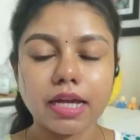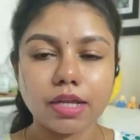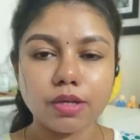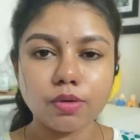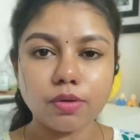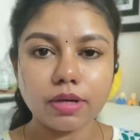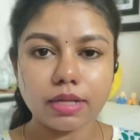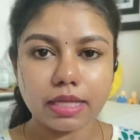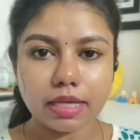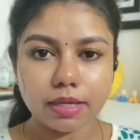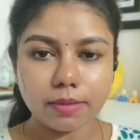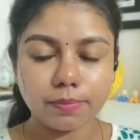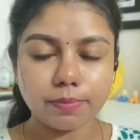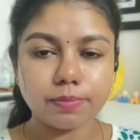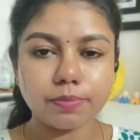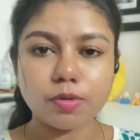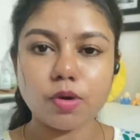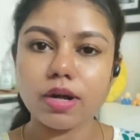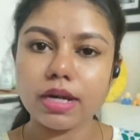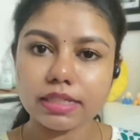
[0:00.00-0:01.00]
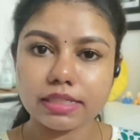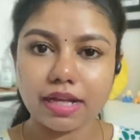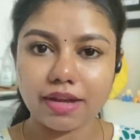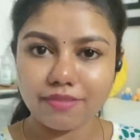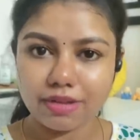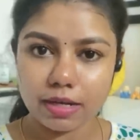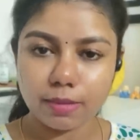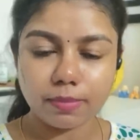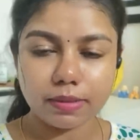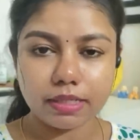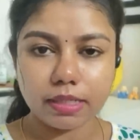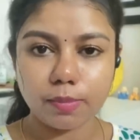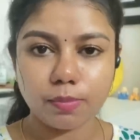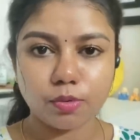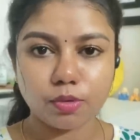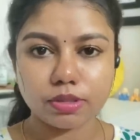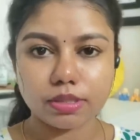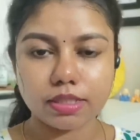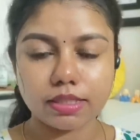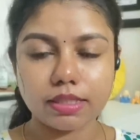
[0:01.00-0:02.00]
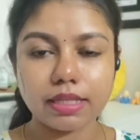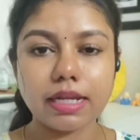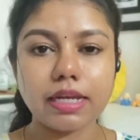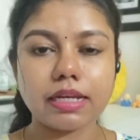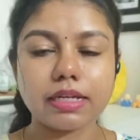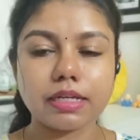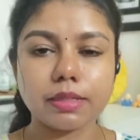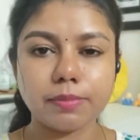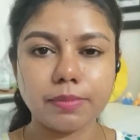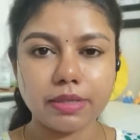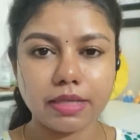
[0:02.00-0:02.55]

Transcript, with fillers: என்னுடைய ப்ராடக்ட் அவைலபிலிட்டி பொறுத்தது எனக்கு